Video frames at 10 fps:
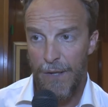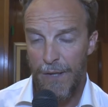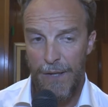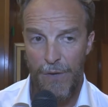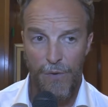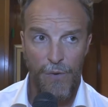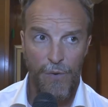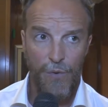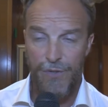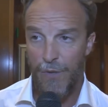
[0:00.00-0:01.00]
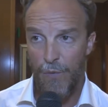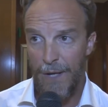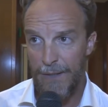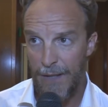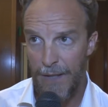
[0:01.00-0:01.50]
eh, loro o
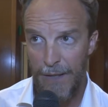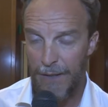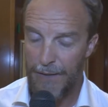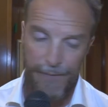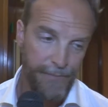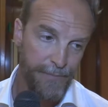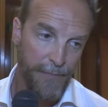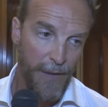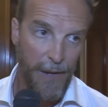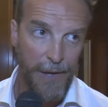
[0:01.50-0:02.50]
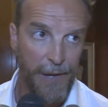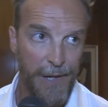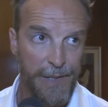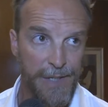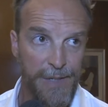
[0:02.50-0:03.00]
50,
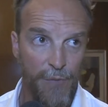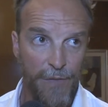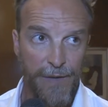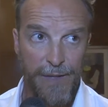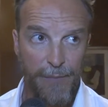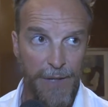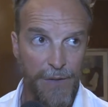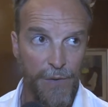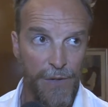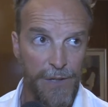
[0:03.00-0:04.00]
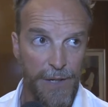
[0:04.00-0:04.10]
grandissimo affiatamento,